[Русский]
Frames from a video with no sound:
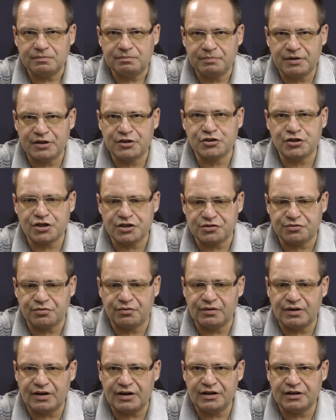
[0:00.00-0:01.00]

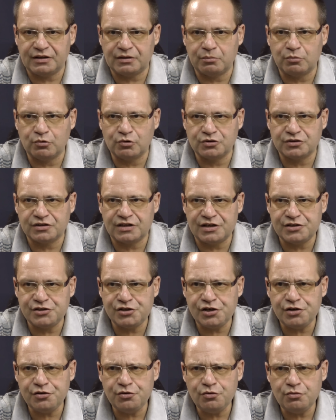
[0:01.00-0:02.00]
предшествовало этому
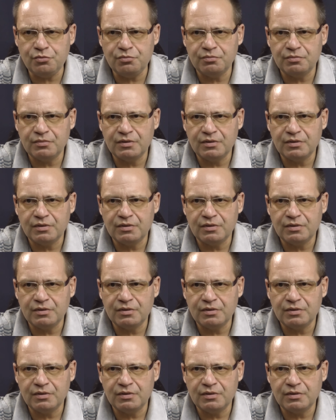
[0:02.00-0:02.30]
назначению